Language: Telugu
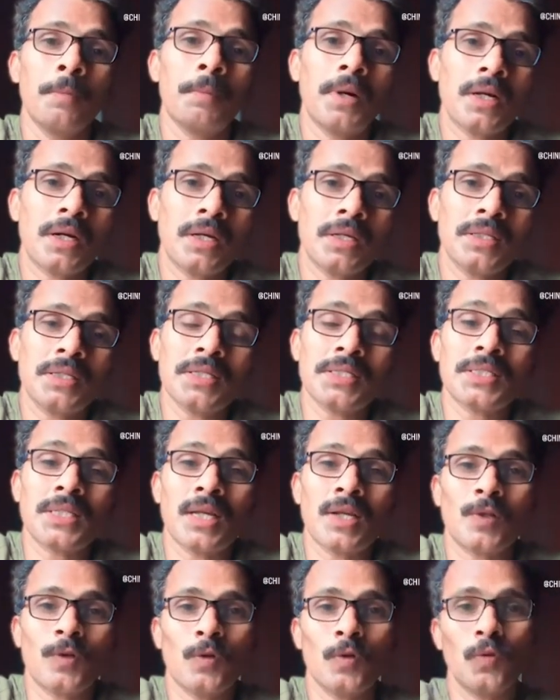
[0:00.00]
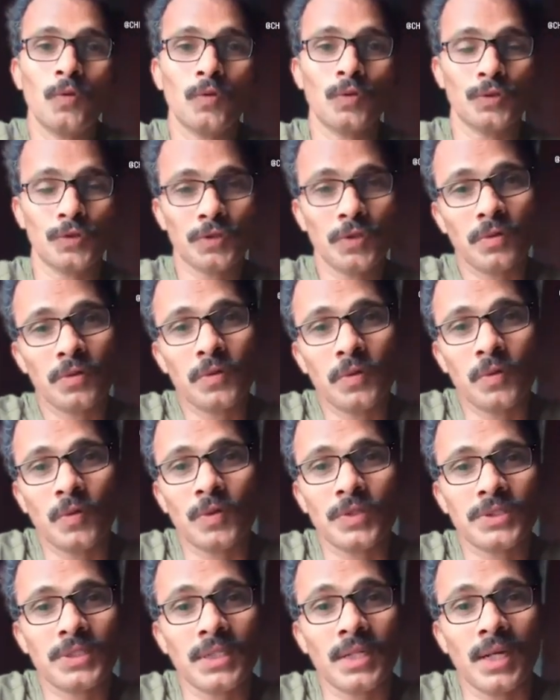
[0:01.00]
పక్క దేశాల్లో ఉద్యోగం
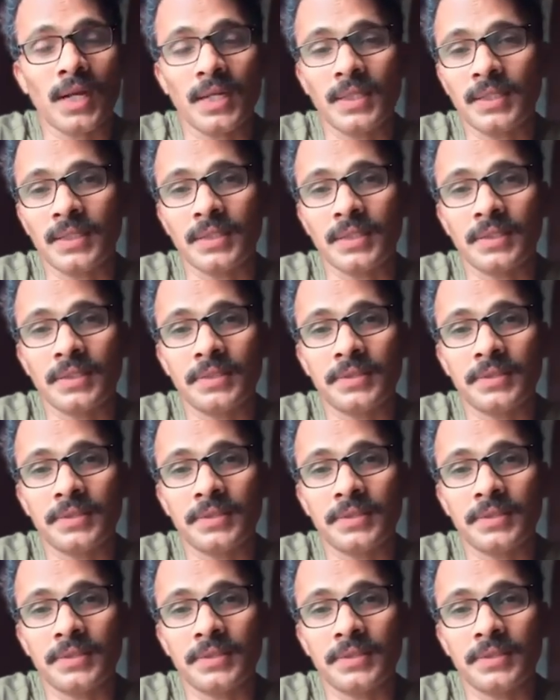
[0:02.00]
కోసం కానీ